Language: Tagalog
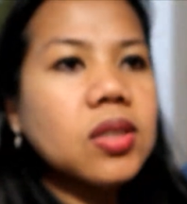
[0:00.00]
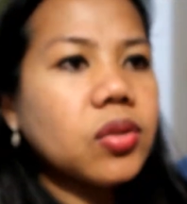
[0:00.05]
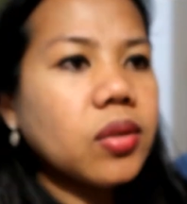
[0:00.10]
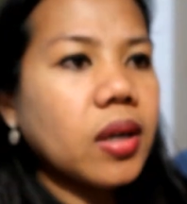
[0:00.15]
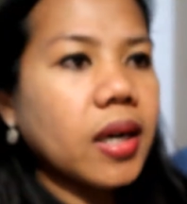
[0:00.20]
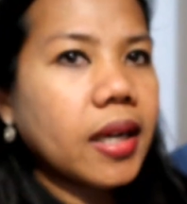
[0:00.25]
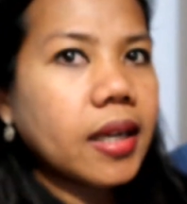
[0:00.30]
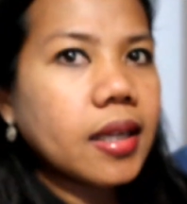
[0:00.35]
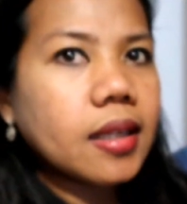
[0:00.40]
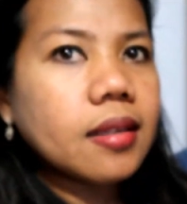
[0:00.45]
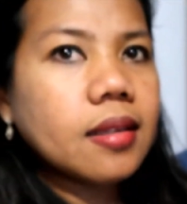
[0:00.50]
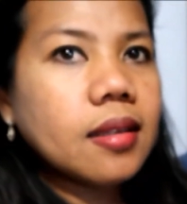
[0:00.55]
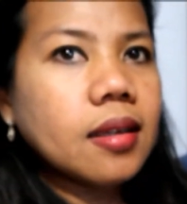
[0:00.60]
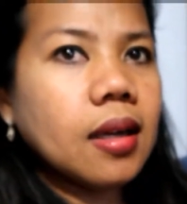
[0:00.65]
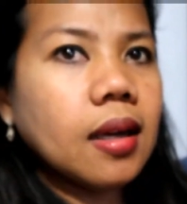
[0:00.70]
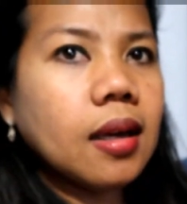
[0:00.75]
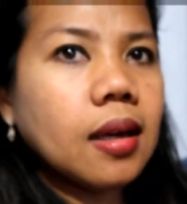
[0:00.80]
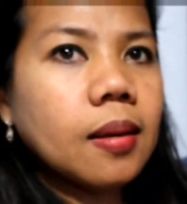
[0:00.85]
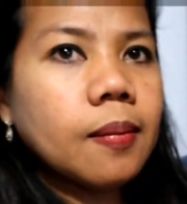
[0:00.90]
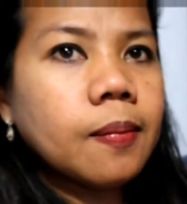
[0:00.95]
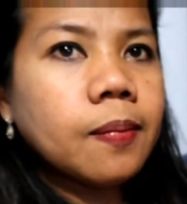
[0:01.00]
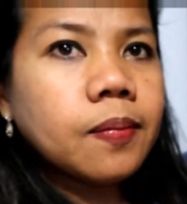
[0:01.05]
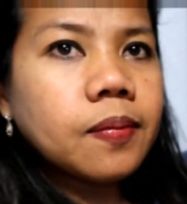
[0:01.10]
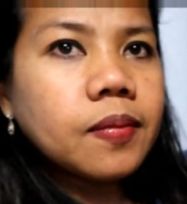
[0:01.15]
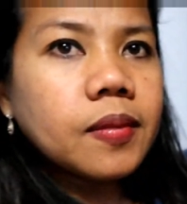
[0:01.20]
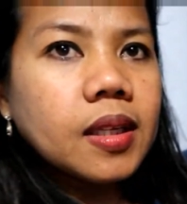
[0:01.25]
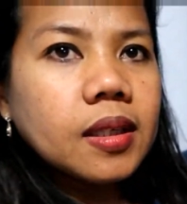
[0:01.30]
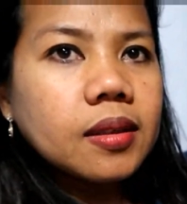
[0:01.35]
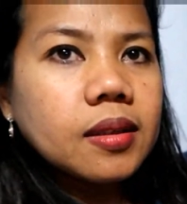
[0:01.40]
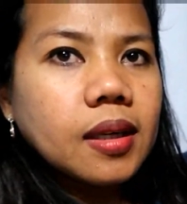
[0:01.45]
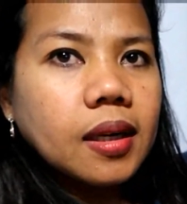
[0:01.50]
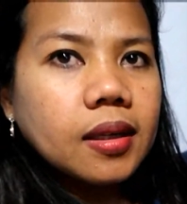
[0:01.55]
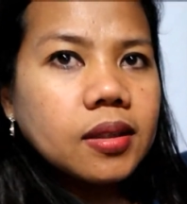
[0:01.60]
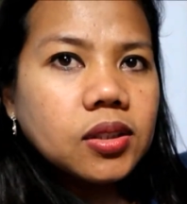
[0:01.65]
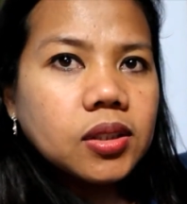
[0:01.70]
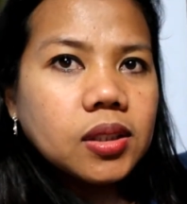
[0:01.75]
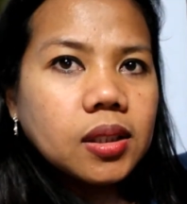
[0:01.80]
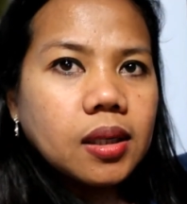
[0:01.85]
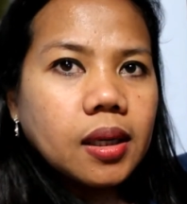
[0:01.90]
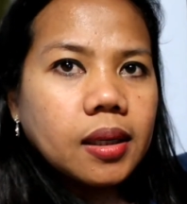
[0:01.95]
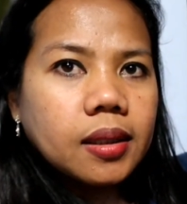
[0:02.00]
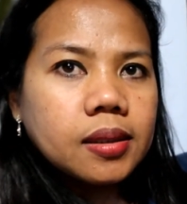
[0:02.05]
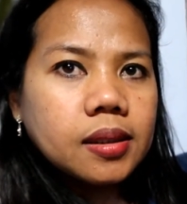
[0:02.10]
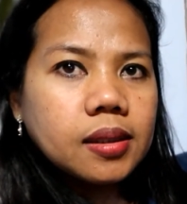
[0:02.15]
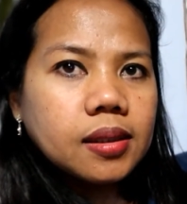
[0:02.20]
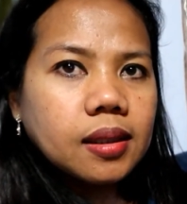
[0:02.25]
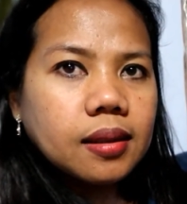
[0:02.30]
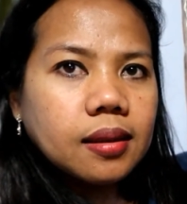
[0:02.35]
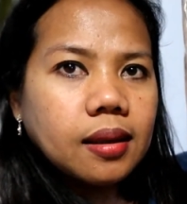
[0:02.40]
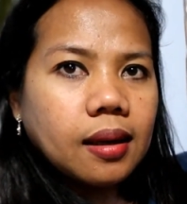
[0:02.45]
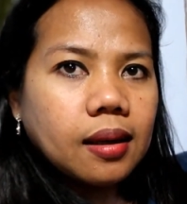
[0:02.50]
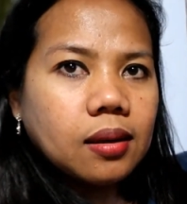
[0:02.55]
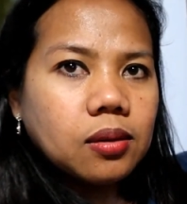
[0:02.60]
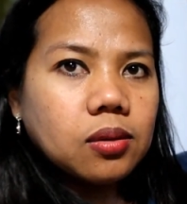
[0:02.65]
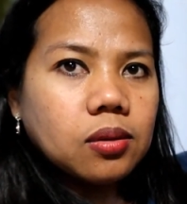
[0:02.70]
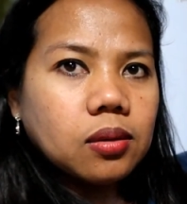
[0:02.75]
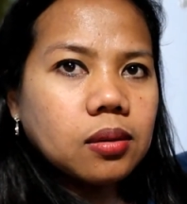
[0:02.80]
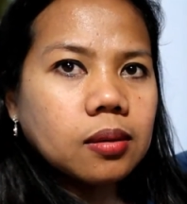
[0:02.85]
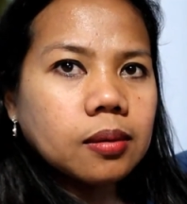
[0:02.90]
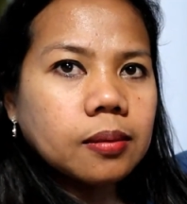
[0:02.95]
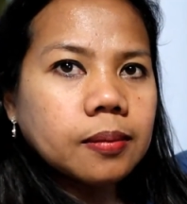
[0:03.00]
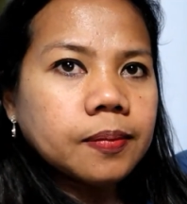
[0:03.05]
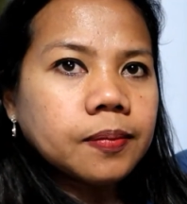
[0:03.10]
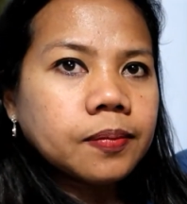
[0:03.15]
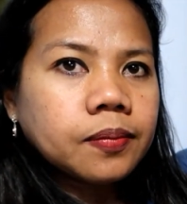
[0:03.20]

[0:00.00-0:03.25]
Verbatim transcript: dried. Na-dry siya, guys, na dahon.